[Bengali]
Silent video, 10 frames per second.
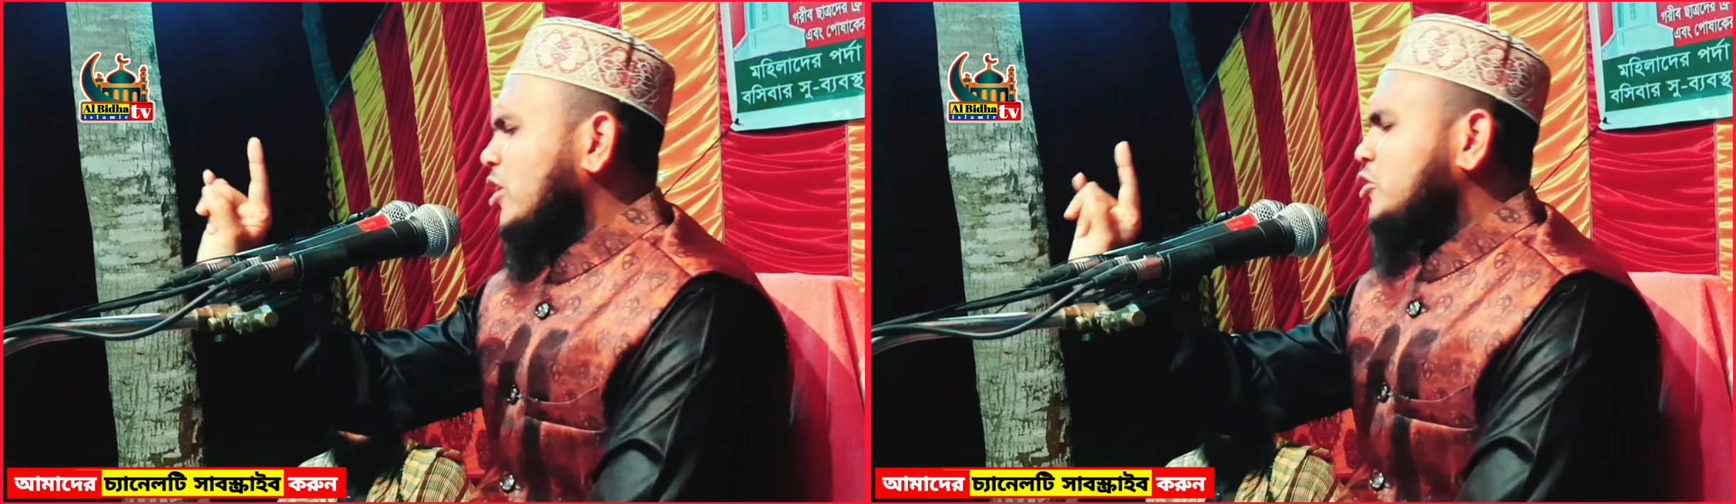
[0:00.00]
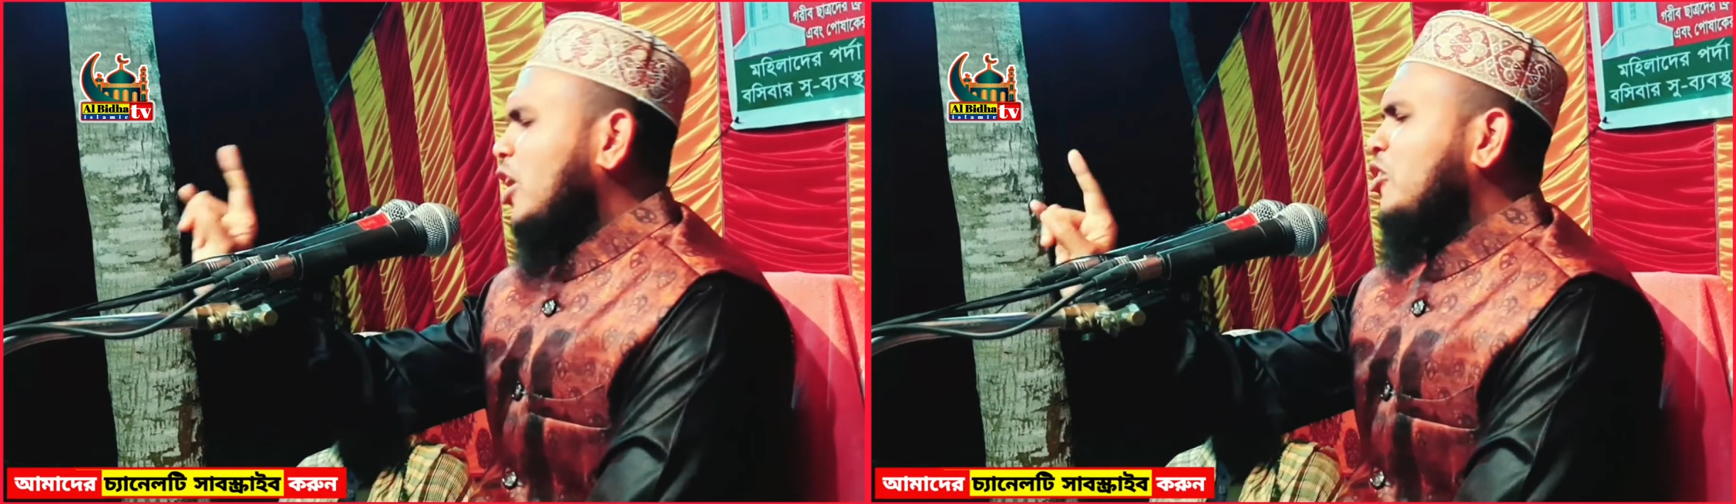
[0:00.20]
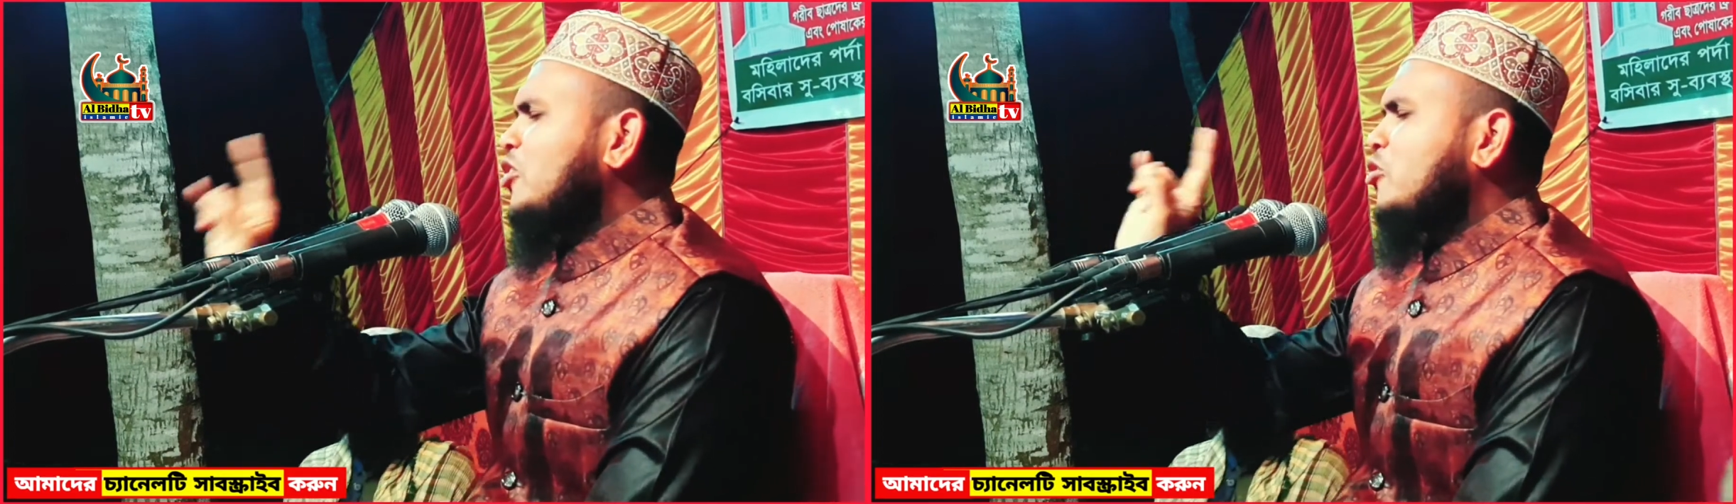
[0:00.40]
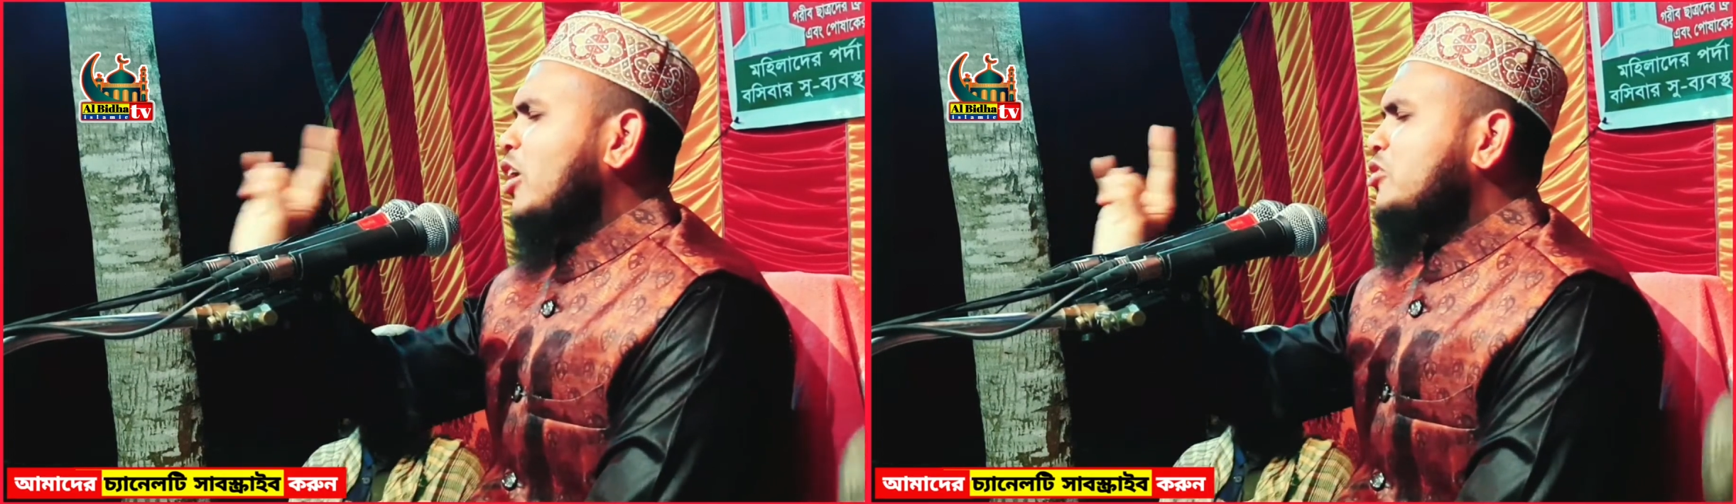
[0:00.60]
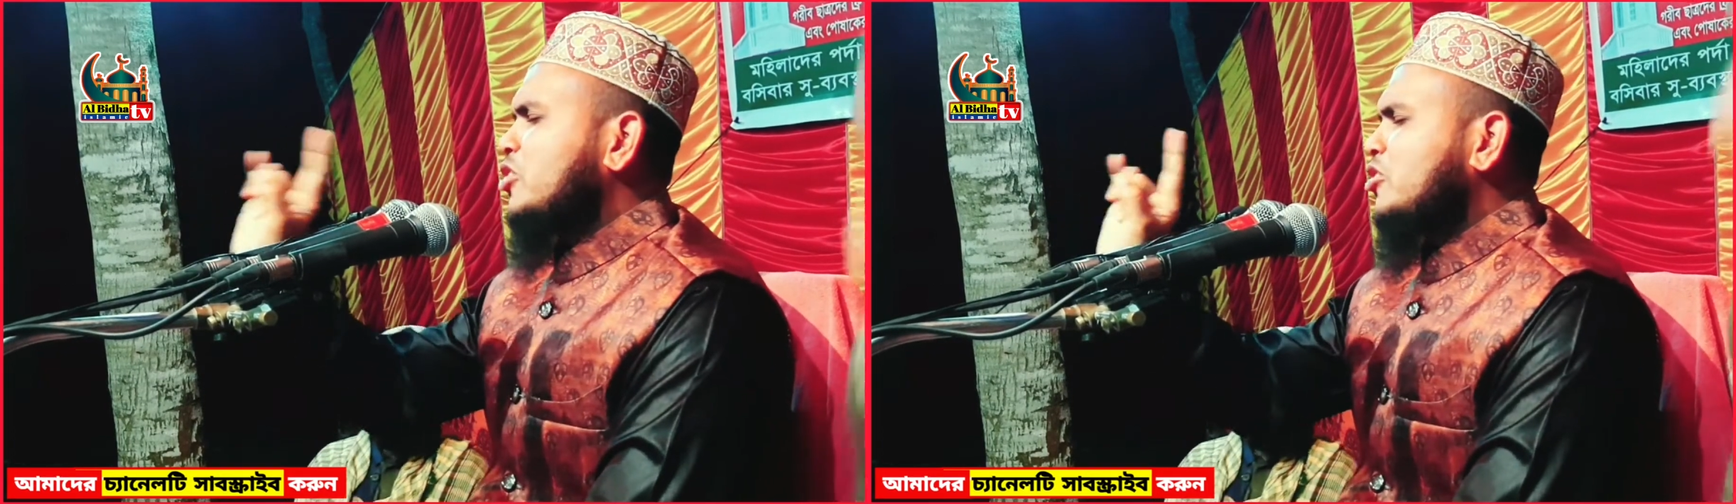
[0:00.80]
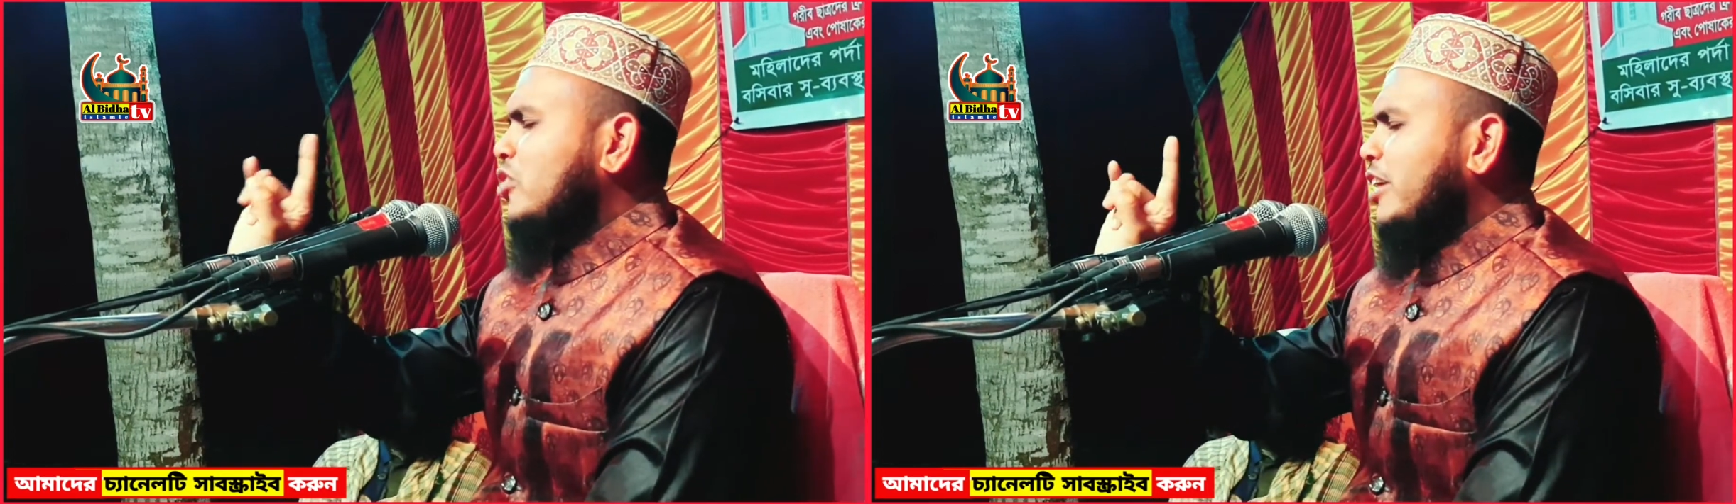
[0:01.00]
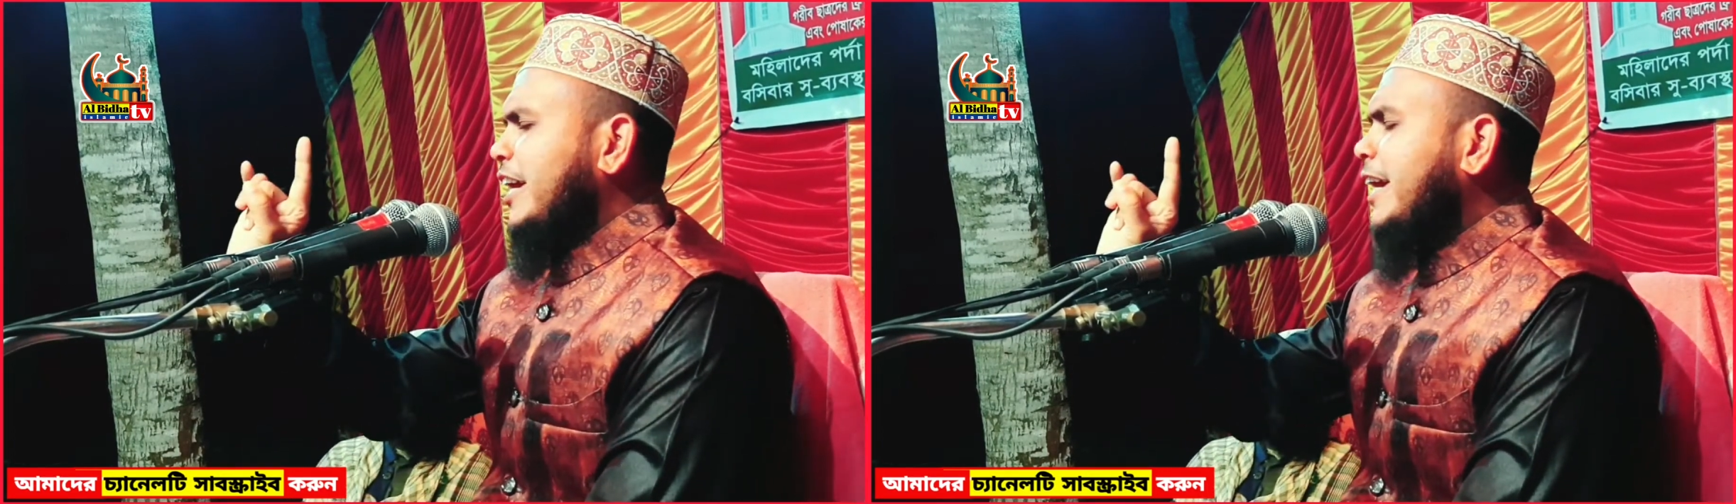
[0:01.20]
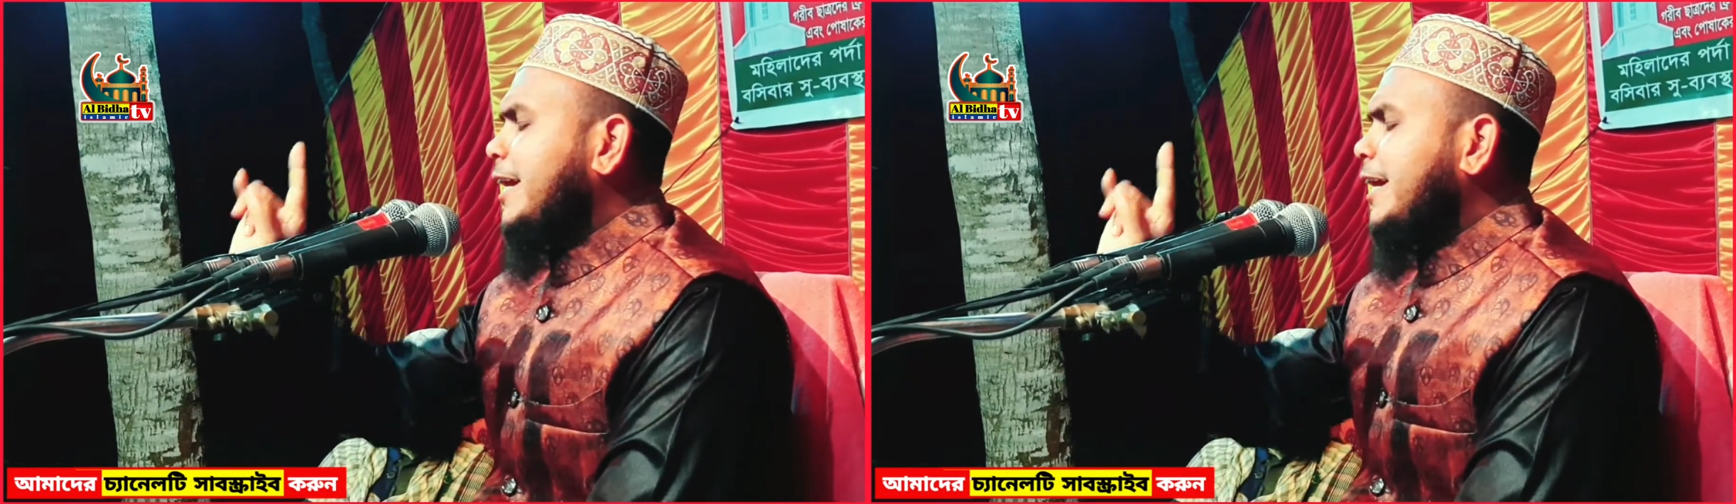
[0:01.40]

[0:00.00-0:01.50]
যখন গর্জন করে